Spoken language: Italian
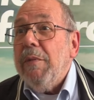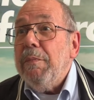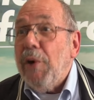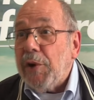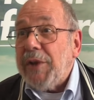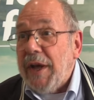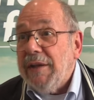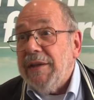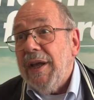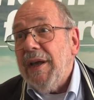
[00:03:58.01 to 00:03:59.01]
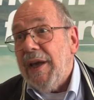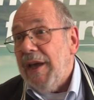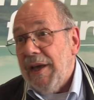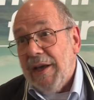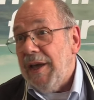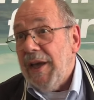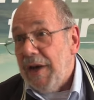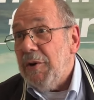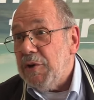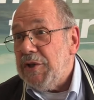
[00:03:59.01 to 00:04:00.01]
importante che,
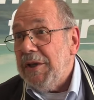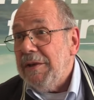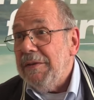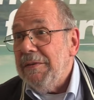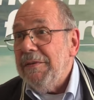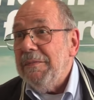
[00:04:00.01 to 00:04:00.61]
che è oggi.